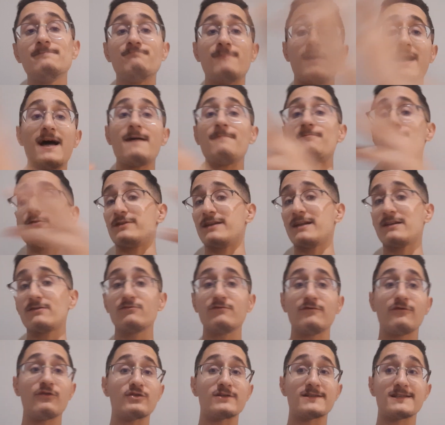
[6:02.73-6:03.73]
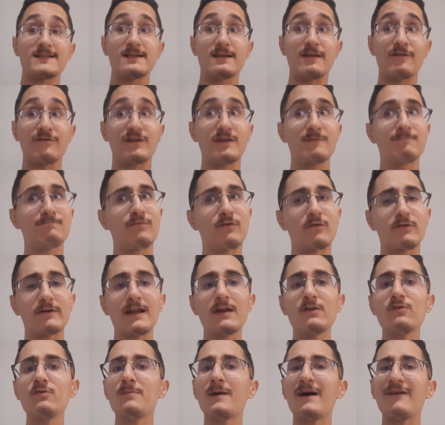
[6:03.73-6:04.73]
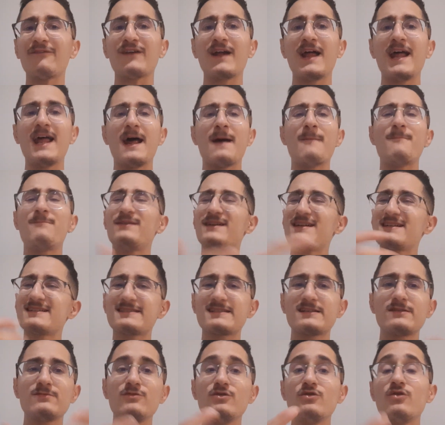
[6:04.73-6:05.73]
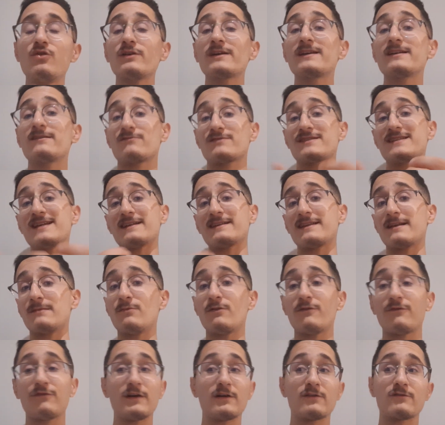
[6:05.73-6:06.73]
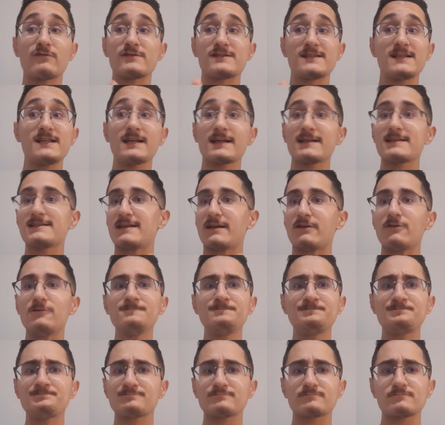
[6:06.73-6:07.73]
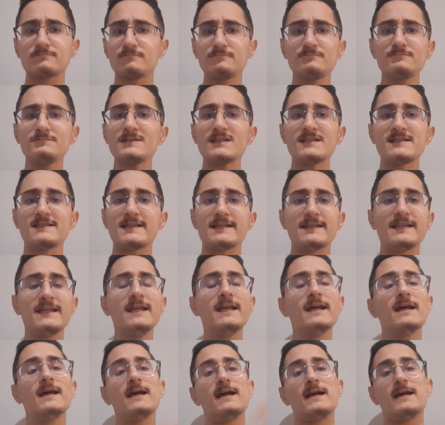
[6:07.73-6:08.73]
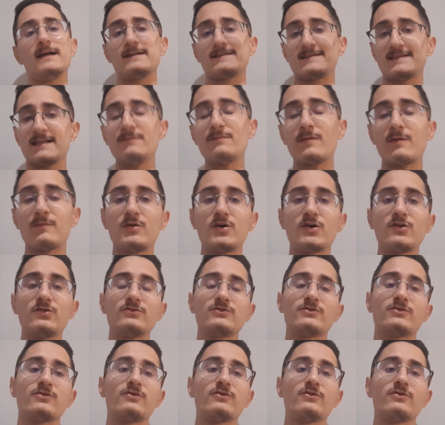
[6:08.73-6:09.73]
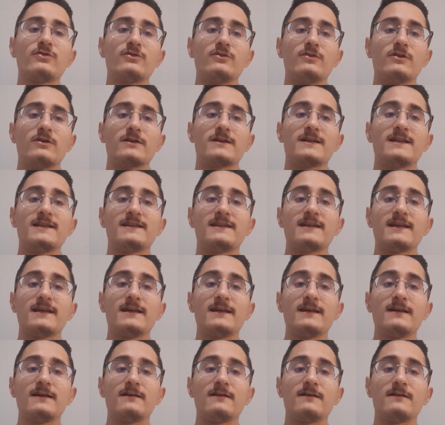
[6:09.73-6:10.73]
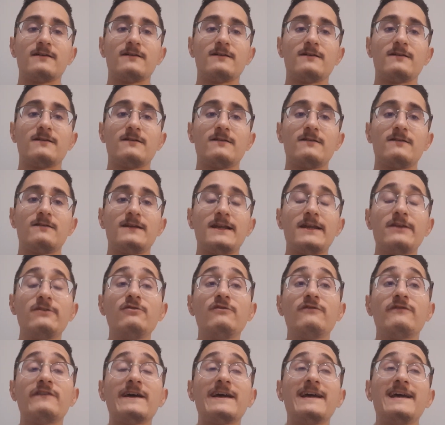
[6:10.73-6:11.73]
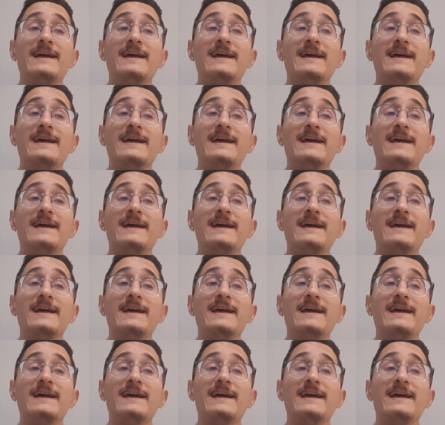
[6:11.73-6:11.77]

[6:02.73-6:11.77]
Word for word: bah peut-être nouveau aussi défi pour Ronaldo. Bref, plein de simulants qui ont certainement fait qu'aussi Cristiano s'est dit c'est le moment de euh, quitter euh, la Juve.